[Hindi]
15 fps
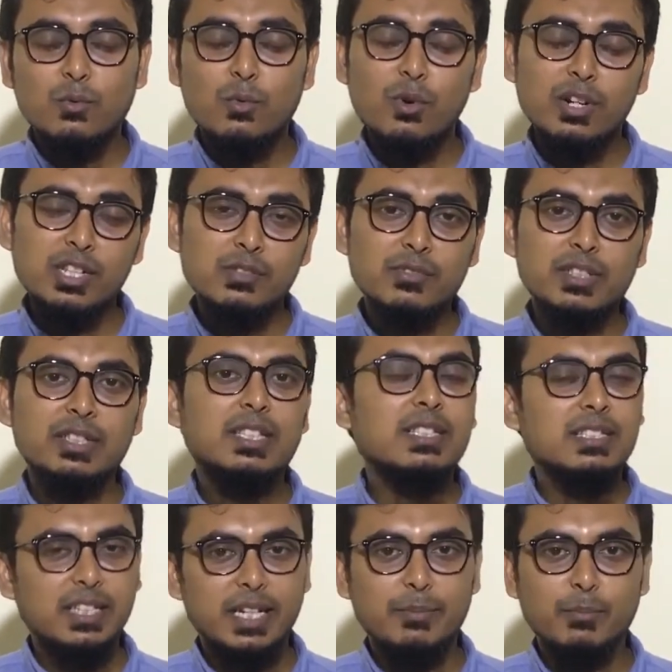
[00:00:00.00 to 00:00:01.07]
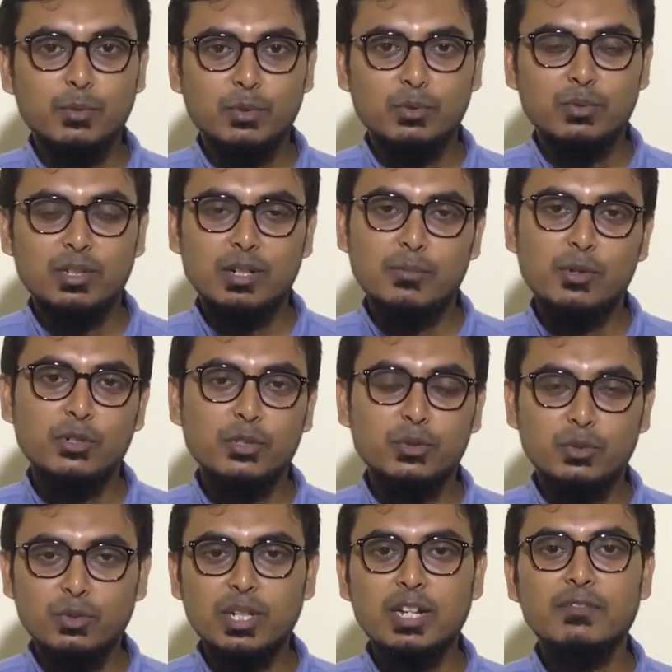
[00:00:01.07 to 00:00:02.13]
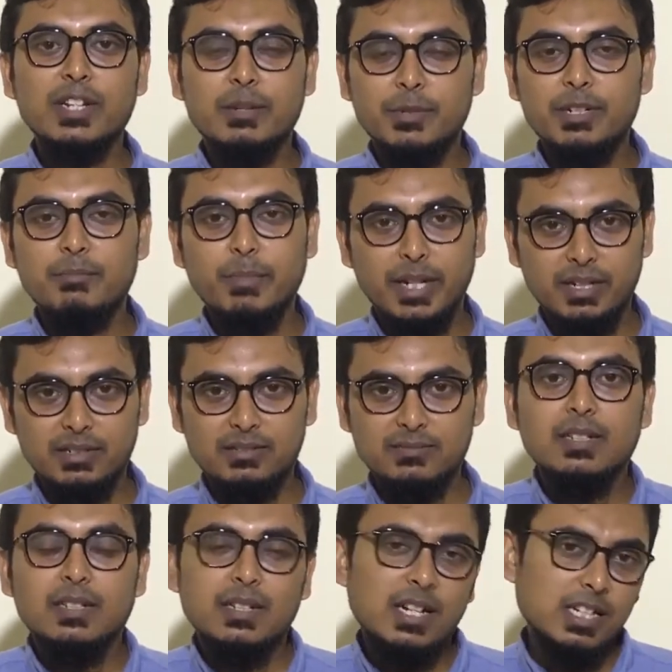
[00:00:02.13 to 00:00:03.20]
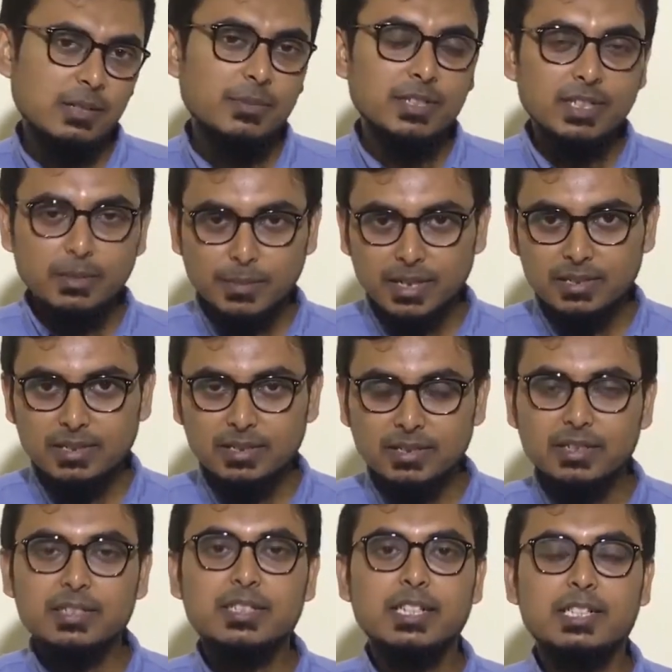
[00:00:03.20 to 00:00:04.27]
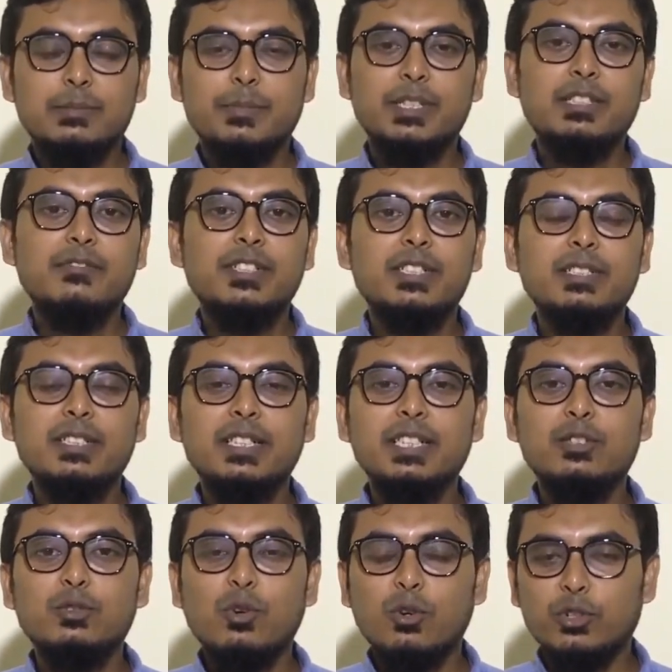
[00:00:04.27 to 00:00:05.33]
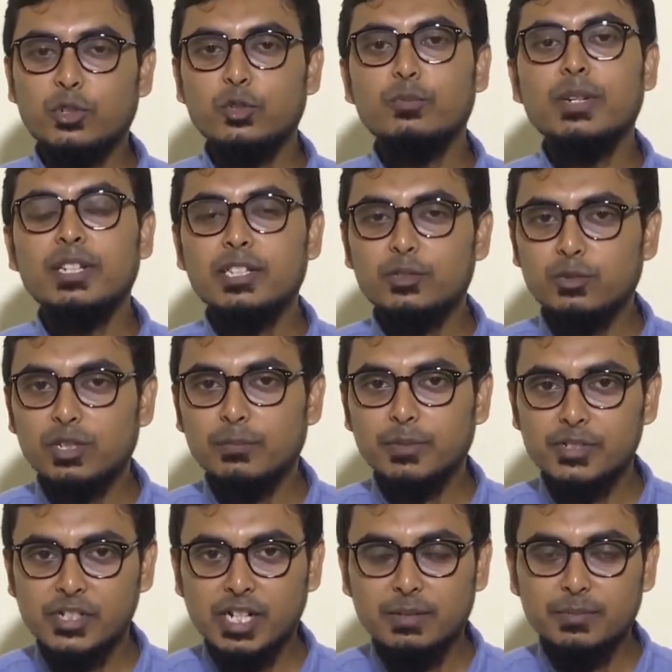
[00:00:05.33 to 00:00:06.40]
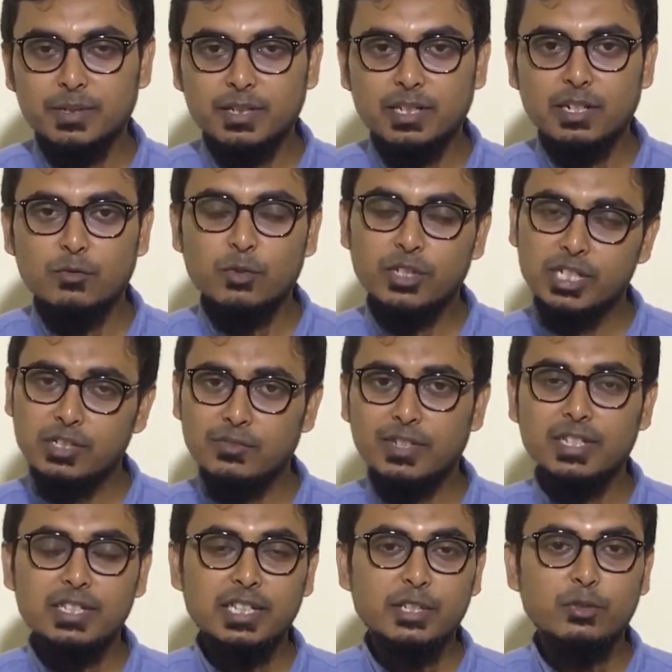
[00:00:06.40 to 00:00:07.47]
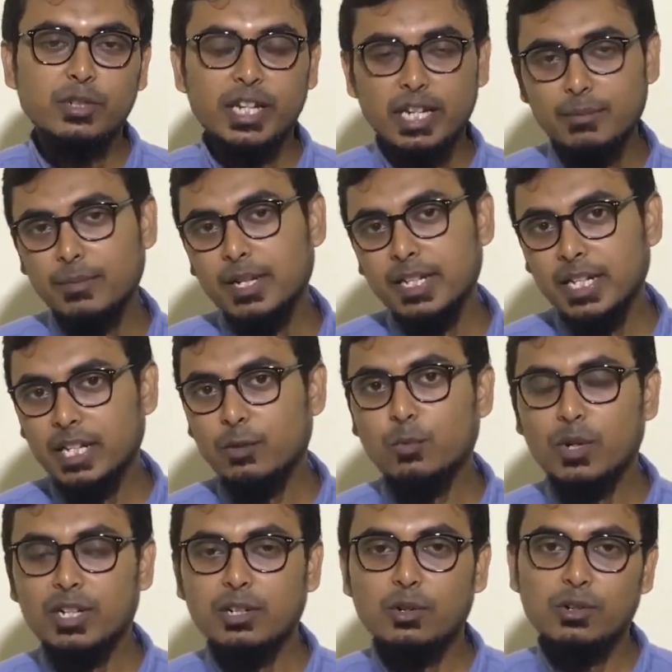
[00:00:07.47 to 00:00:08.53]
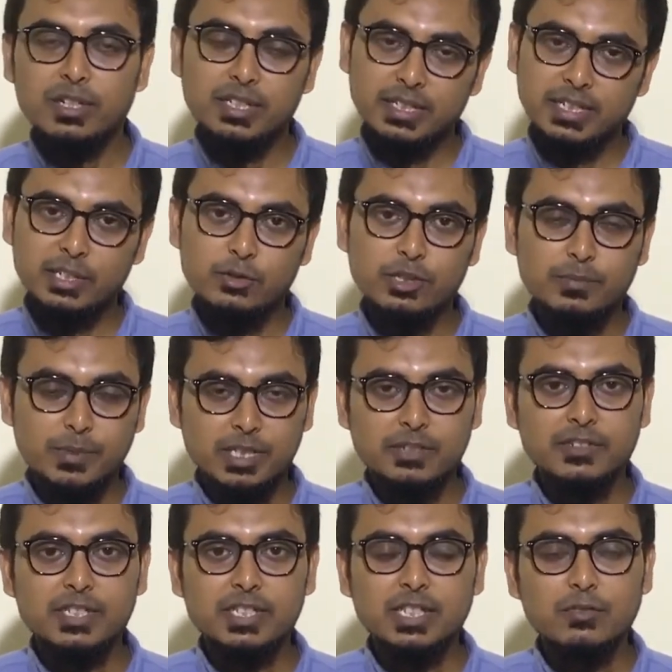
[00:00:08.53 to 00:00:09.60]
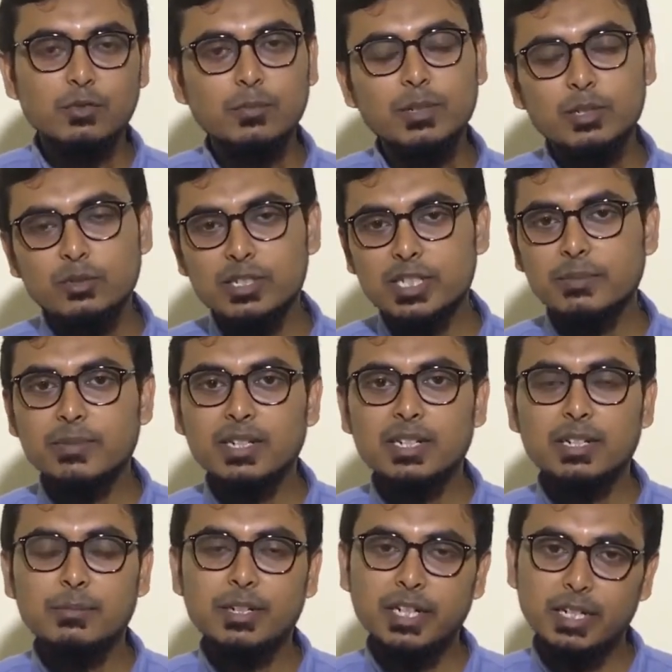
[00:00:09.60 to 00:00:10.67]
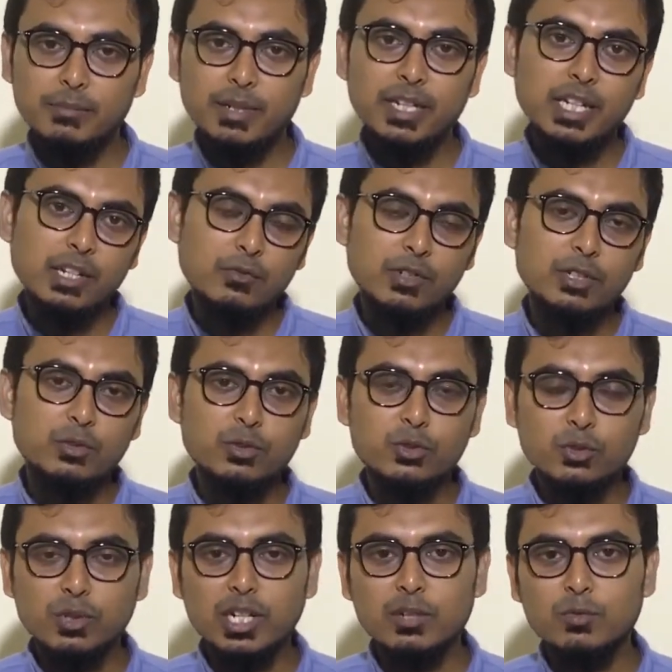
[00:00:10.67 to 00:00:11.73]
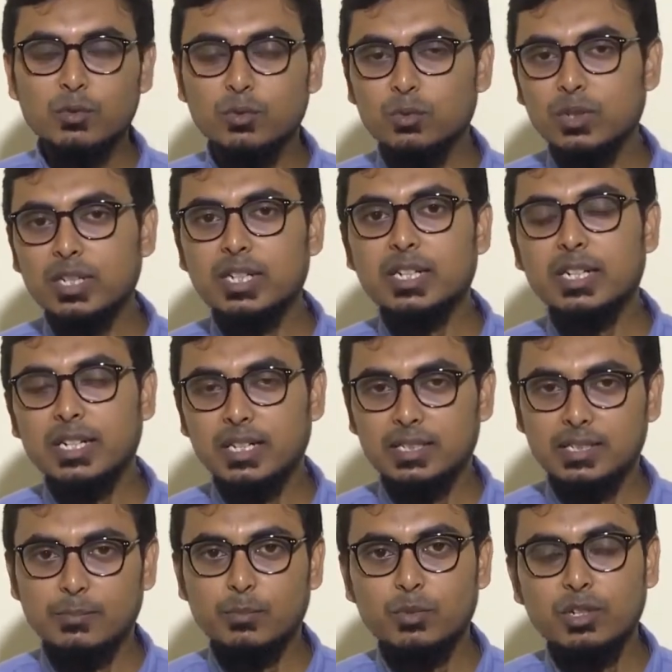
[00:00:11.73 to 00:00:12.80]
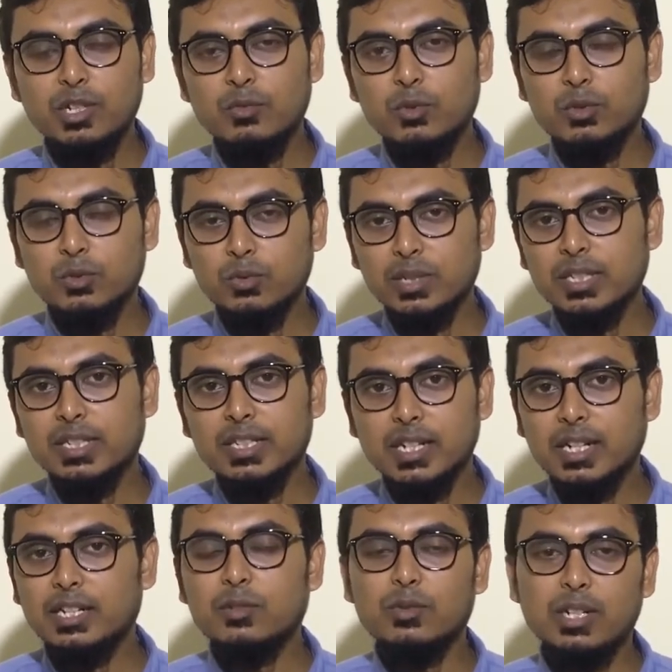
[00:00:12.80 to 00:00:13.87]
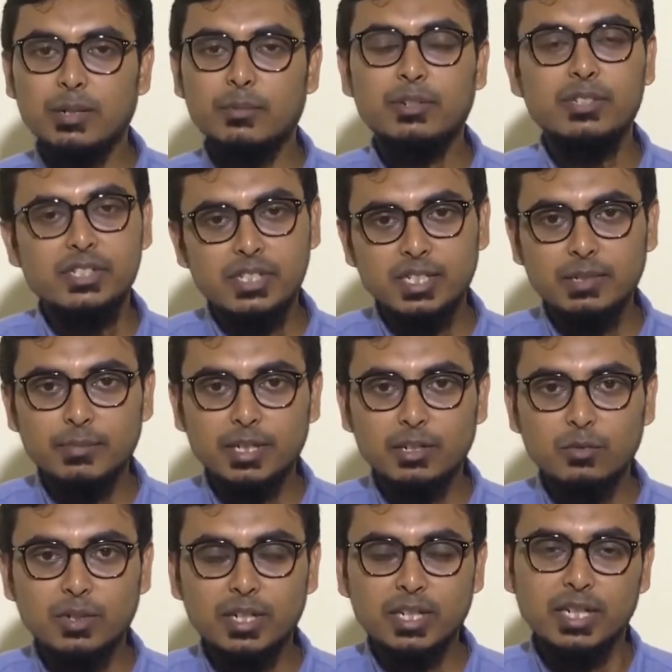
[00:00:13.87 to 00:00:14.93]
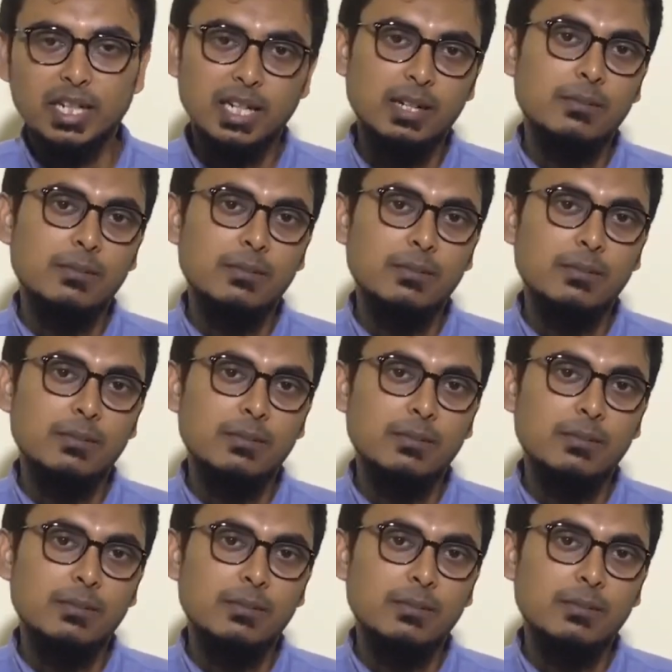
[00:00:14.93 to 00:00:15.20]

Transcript: व्हाट इज विद दिस नेम मोटो कम ऑन यू कुड हैव नेम इट बेटर आगे बढ़ते हैं बात करते हैं इसके स्पेसिफिकेशन की तो और क्यों मैंने इसको नंबर चार पर रखा है वो इस वजह से क्योंकि एम आई ए वन और इसके जो स्पेसिफिकेशन है वो बिल्कुल सिमिलर है बट एम आई ए वन को जो है वो गूगल का डायरेक्ट सपोर्ट है वो गूगल के डायरेक्ट कोलेबोरेशन से बना हुआ है